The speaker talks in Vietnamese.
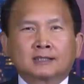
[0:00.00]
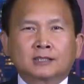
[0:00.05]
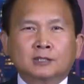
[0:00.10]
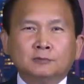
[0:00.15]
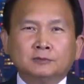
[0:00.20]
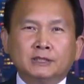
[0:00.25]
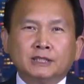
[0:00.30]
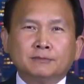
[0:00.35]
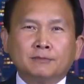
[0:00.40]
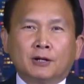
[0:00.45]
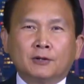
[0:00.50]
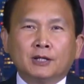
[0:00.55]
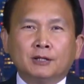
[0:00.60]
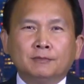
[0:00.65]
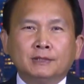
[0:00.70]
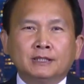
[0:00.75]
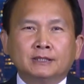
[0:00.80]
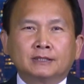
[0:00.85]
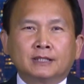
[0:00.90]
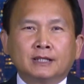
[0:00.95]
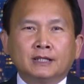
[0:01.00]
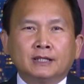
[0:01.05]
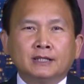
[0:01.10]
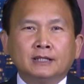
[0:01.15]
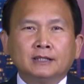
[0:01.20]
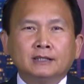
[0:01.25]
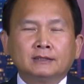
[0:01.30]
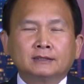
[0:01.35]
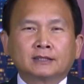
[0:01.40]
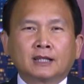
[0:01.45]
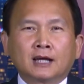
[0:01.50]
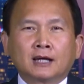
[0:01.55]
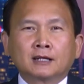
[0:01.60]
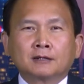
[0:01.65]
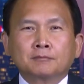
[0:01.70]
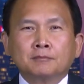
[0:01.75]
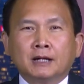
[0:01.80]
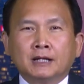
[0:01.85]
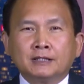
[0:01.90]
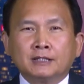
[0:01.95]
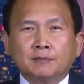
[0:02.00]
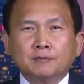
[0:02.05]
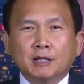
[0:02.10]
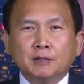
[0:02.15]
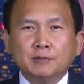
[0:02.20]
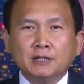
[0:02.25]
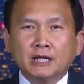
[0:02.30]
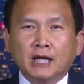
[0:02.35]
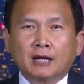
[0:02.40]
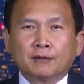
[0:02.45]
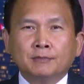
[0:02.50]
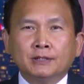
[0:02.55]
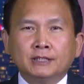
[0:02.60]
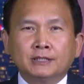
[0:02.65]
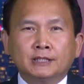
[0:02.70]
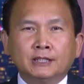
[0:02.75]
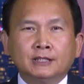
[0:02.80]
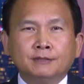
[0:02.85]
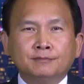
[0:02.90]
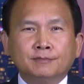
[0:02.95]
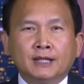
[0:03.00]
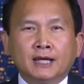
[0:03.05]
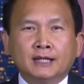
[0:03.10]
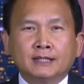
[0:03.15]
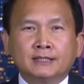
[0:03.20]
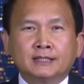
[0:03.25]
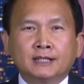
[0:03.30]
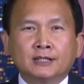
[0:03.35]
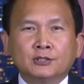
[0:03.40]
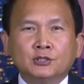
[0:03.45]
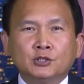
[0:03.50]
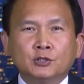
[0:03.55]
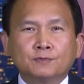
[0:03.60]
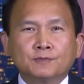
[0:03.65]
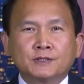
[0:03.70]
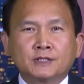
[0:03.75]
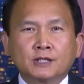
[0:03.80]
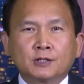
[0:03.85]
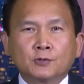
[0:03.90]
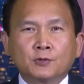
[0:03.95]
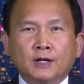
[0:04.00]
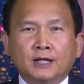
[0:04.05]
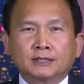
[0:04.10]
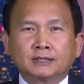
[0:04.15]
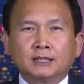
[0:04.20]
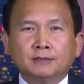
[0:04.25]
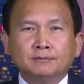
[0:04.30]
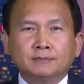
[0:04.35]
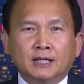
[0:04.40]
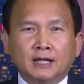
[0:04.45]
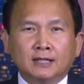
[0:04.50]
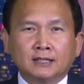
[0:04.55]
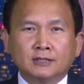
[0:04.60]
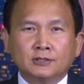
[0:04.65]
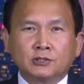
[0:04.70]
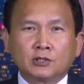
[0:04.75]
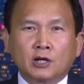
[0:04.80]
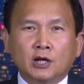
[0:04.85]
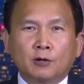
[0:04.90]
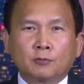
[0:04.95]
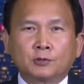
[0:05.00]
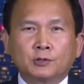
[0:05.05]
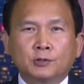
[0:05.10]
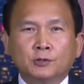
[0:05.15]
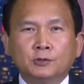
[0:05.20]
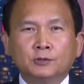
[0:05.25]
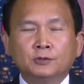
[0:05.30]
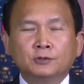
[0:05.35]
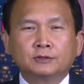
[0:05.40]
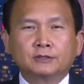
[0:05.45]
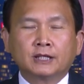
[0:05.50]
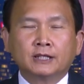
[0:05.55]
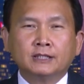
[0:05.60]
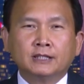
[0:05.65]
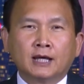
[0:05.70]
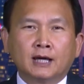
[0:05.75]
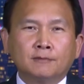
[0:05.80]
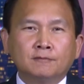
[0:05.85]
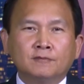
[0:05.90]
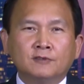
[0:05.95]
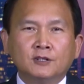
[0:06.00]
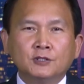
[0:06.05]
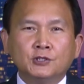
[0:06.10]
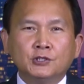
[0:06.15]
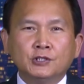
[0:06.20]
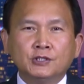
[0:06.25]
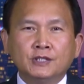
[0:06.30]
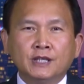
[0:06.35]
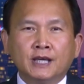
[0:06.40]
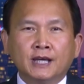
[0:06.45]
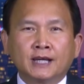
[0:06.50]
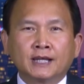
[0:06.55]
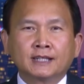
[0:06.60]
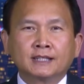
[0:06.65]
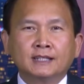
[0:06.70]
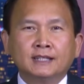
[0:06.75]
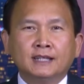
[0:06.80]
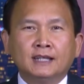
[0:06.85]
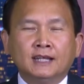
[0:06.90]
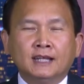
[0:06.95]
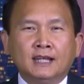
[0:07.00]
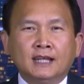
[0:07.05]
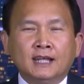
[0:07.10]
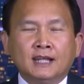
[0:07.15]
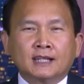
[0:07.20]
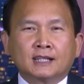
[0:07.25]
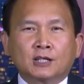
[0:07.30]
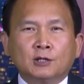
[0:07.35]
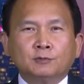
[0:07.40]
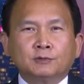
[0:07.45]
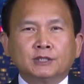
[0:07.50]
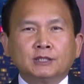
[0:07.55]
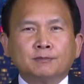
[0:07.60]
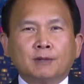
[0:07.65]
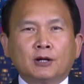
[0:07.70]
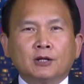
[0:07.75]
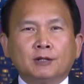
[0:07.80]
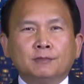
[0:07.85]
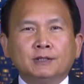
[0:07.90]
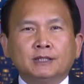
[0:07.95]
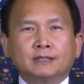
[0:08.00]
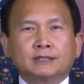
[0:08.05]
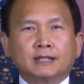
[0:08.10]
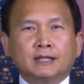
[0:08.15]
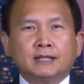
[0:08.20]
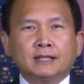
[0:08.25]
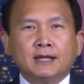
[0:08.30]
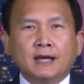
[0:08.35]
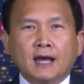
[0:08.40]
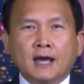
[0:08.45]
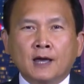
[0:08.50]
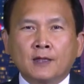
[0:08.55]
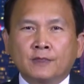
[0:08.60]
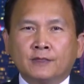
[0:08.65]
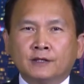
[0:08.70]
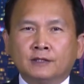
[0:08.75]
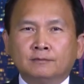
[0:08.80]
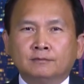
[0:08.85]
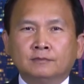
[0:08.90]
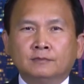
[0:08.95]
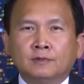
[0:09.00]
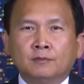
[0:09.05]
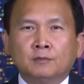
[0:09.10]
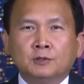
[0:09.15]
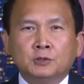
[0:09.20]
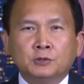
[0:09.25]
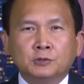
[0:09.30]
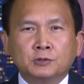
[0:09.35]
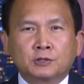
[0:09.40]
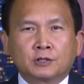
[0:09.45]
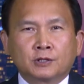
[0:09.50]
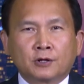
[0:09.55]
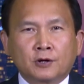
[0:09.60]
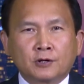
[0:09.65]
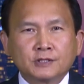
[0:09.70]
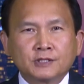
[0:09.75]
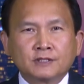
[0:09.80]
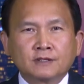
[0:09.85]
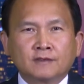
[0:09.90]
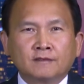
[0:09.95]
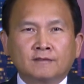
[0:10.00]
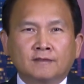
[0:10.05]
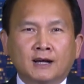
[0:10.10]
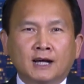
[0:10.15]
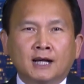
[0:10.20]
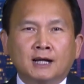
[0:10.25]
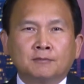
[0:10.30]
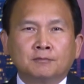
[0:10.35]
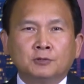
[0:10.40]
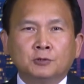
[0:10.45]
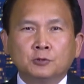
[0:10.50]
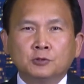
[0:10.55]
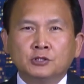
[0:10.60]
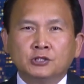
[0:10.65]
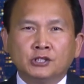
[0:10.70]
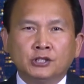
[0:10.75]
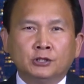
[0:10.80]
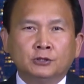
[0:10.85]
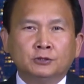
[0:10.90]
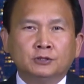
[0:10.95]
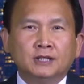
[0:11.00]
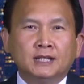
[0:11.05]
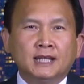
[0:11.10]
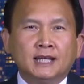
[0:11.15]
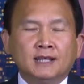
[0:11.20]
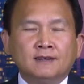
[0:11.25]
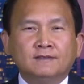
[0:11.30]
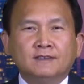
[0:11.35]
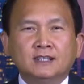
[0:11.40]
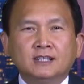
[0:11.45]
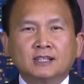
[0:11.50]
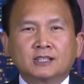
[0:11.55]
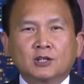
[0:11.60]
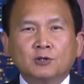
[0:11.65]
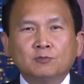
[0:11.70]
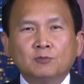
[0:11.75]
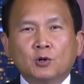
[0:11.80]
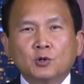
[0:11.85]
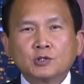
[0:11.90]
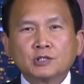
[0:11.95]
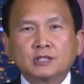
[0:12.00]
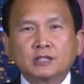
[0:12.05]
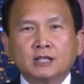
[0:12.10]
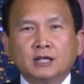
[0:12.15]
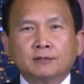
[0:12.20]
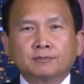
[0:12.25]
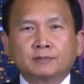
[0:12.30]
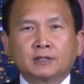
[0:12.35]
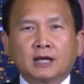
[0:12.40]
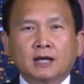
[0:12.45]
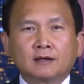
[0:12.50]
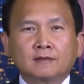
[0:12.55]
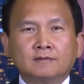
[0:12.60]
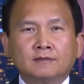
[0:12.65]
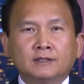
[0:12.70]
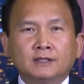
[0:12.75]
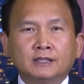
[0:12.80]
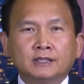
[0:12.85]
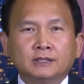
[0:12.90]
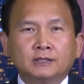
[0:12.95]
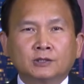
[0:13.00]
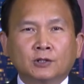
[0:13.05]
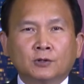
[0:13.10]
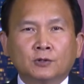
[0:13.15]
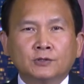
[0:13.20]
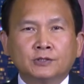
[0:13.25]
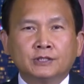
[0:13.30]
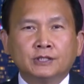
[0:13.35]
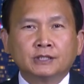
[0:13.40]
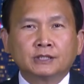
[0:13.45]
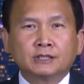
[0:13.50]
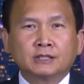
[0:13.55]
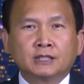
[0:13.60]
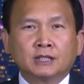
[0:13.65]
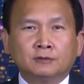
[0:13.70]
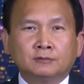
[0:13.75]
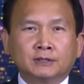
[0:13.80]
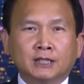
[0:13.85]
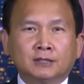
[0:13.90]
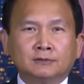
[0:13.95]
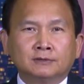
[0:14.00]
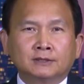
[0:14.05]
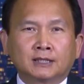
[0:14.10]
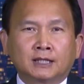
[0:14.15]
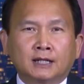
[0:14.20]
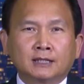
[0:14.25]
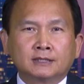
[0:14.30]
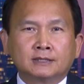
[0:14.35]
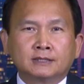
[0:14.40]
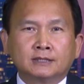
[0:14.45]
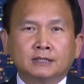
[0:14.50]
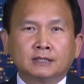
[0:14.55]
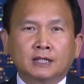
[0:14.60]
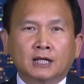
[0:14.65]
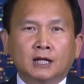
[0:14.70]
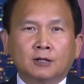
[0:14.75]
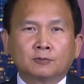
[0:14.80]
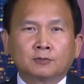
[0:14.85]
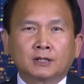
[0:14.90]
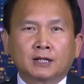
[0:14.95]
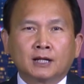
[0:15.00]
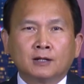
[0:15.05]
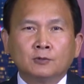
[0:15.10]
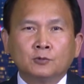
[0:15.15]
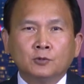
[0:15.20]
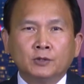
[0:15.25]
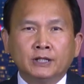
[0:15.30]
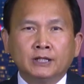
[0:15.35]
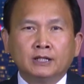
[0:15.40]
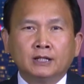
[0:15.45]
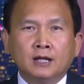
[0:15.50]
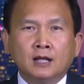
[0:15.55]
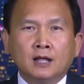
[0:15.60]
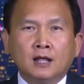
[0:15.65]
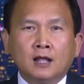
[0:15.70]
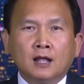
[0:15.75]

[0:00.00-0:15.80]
Công ty bảo hiểm y tế tặng 750.000 Mỹ Kim để trợ giúp sức khỏe tâm thần cho học khu Tây Nam Virginia. Công ty bảo hiểm y tế Anthem, Blue Cross và Blue Shield vừa công bố sự hợp tác với Tổ chức Cộng đồng các trường học cao nguyên